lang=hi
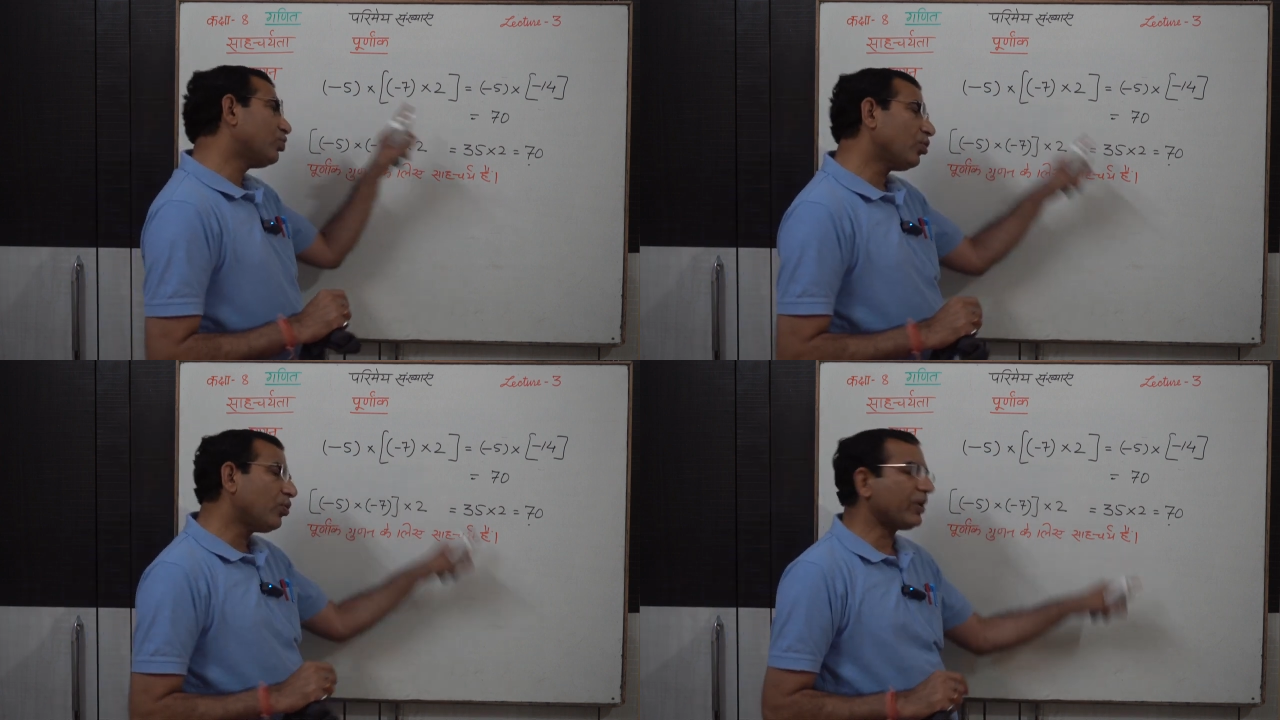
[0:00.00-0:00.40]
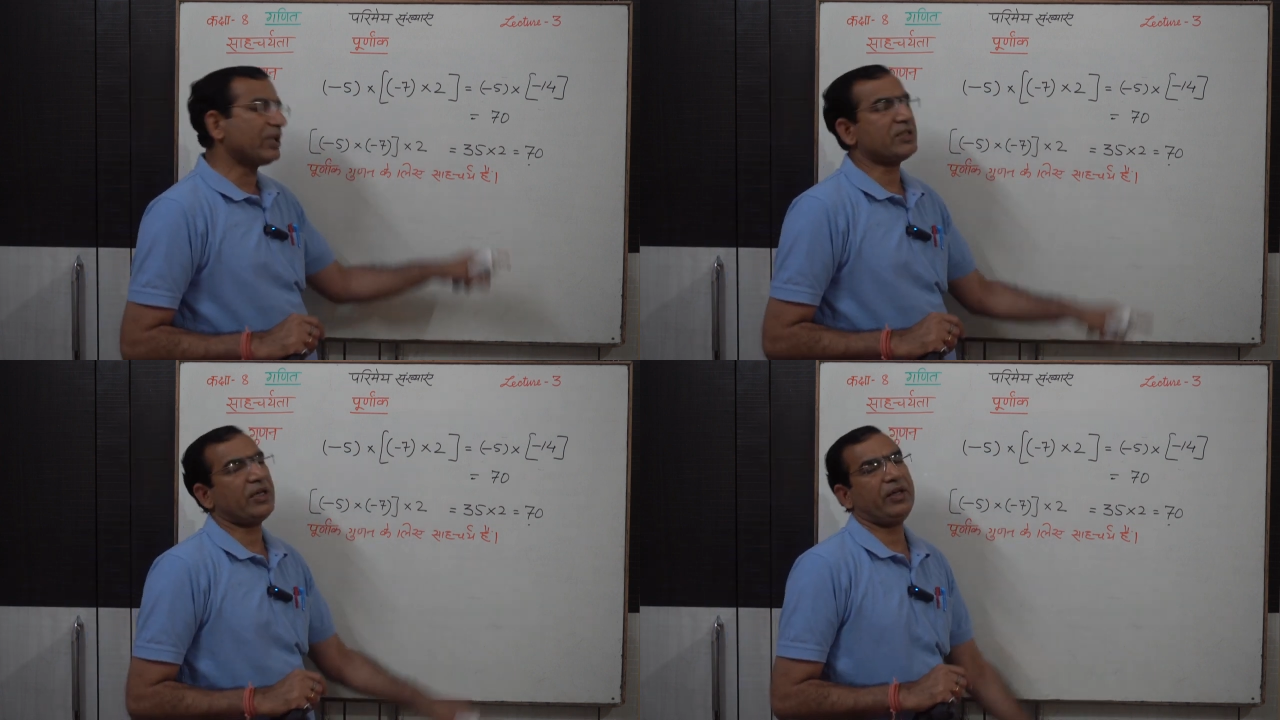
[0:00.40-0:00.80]
तो
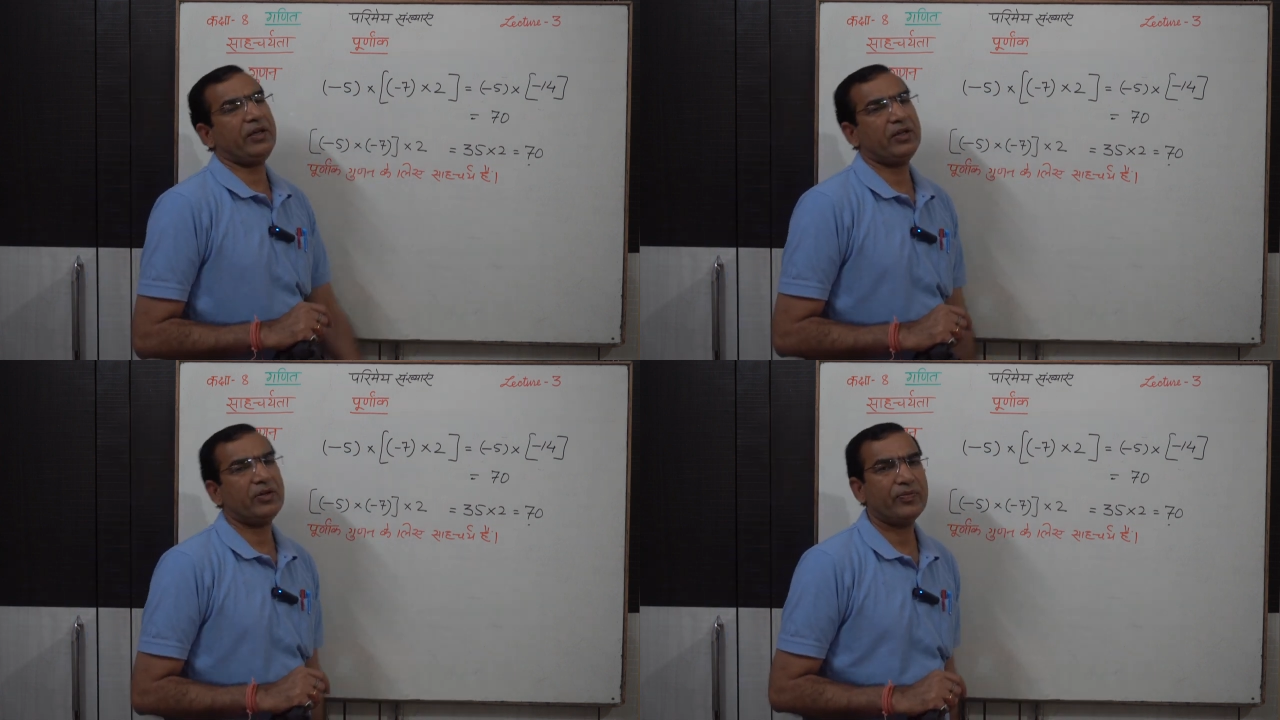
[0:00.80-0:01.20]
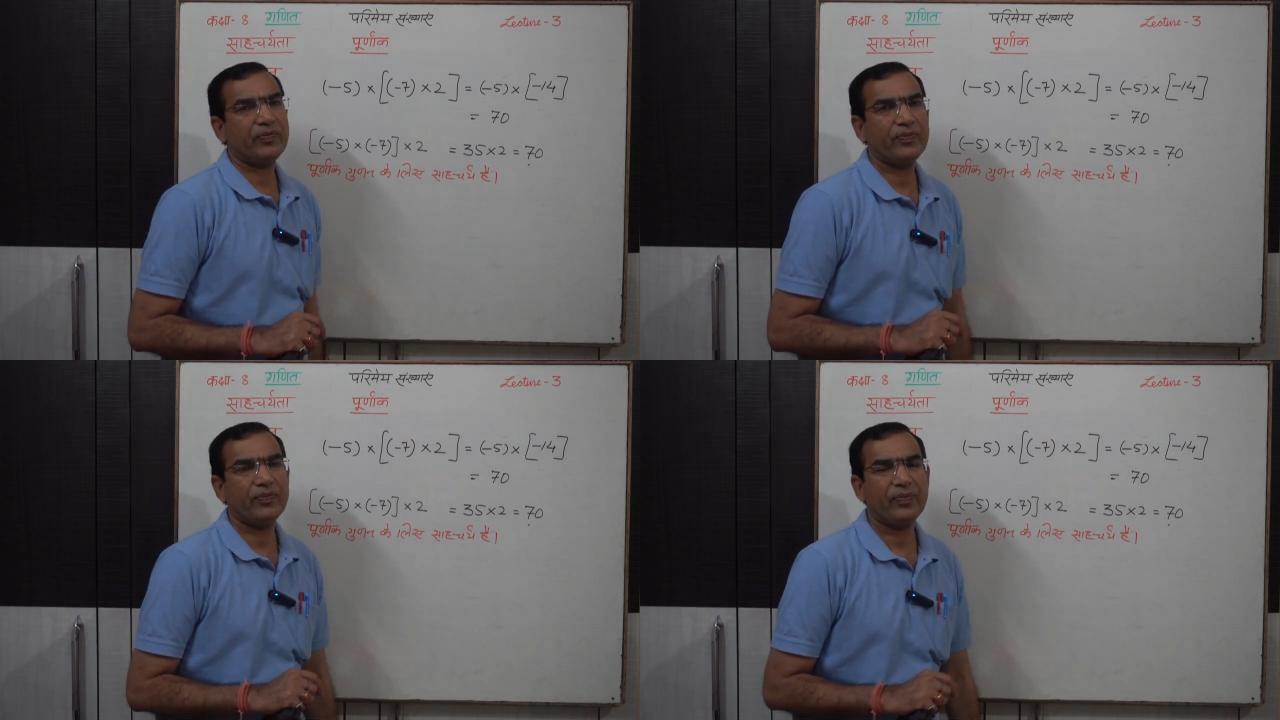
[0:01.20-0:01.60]
प्लस
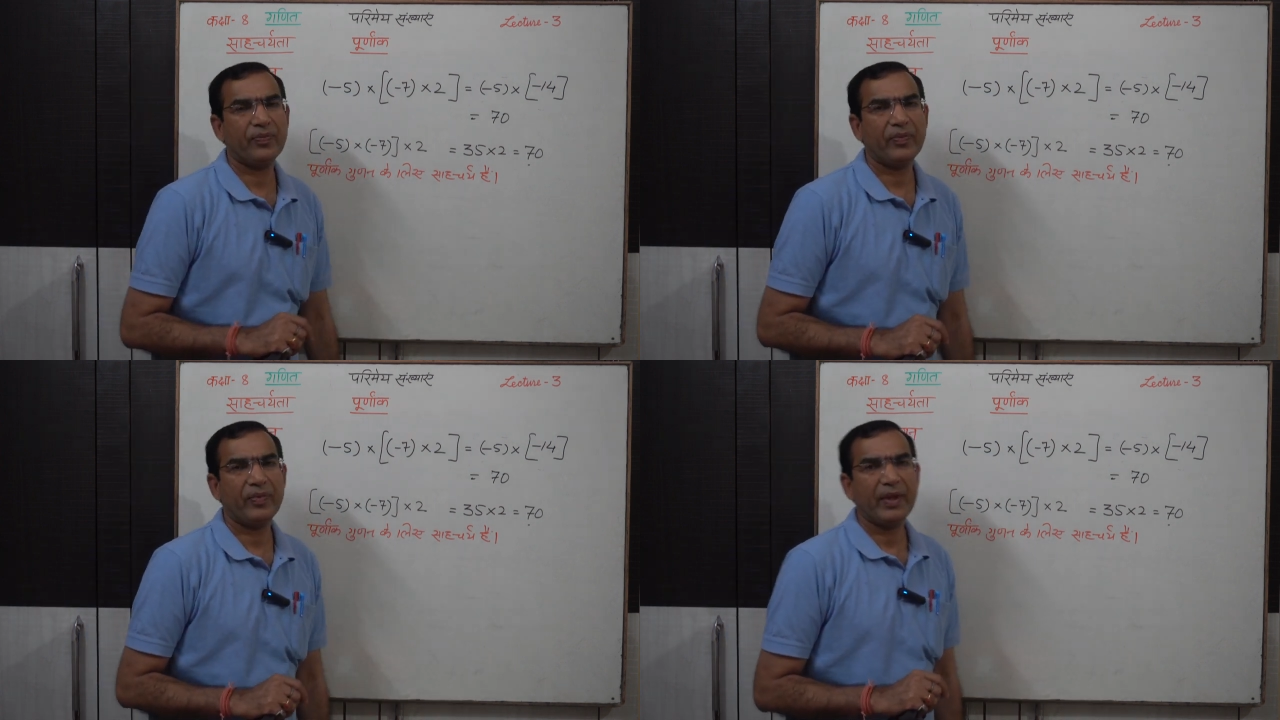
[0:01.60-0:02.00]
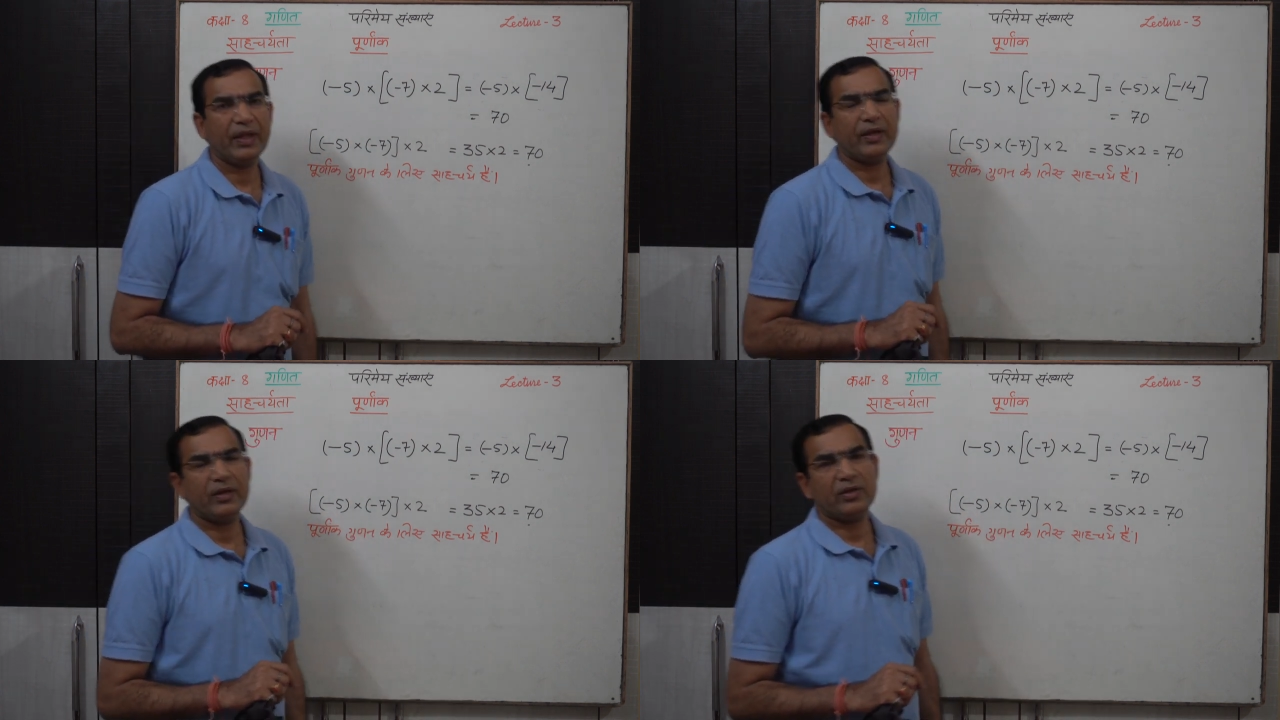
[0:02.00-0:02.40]

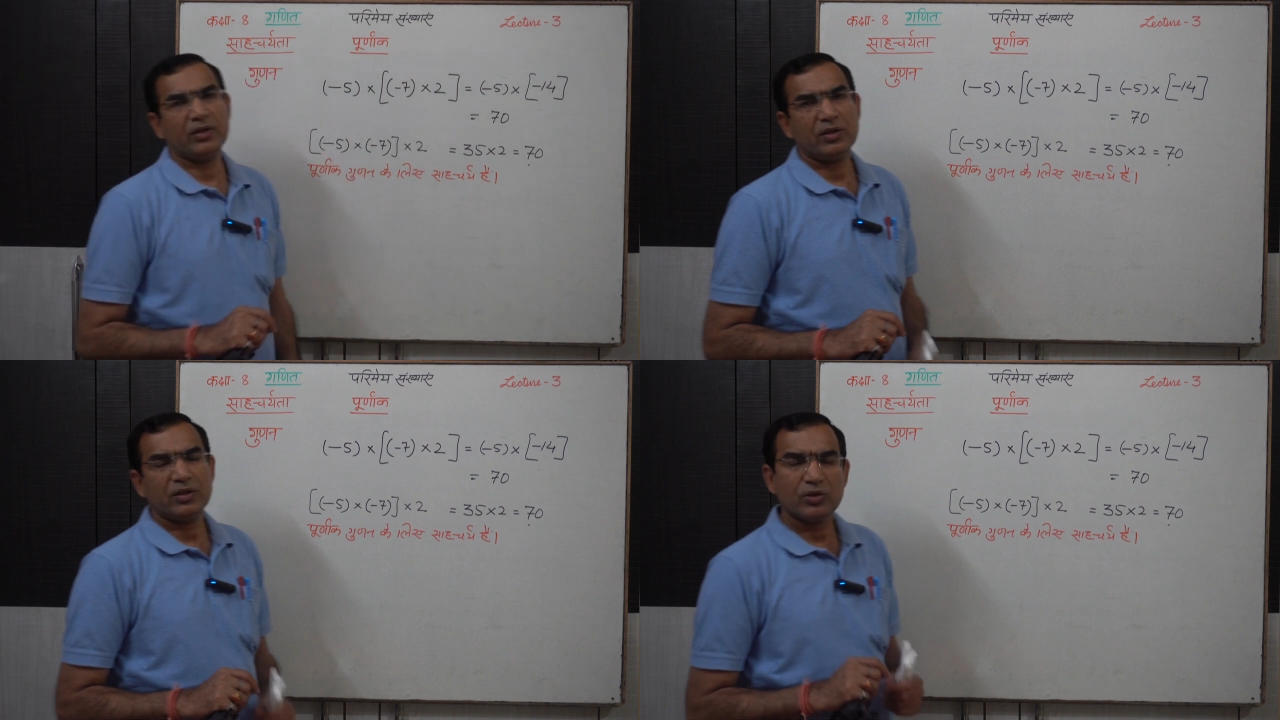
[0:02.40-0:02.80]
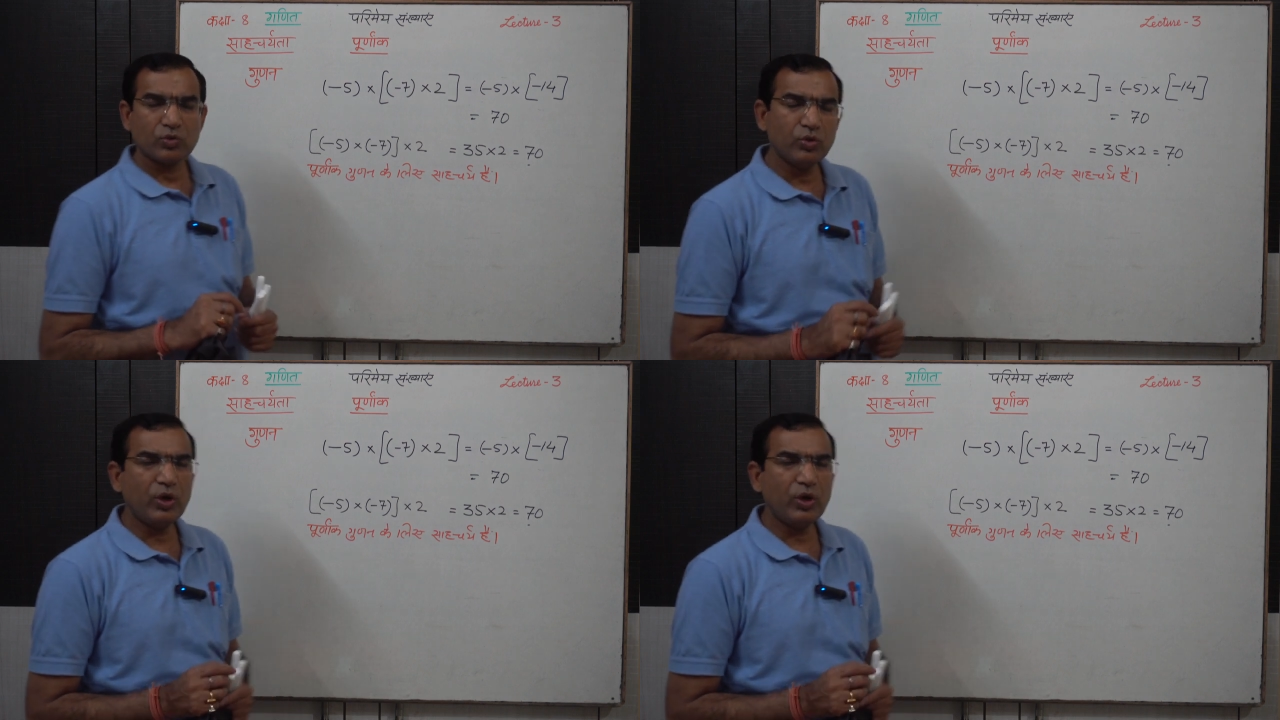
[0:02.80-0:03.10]
आएगा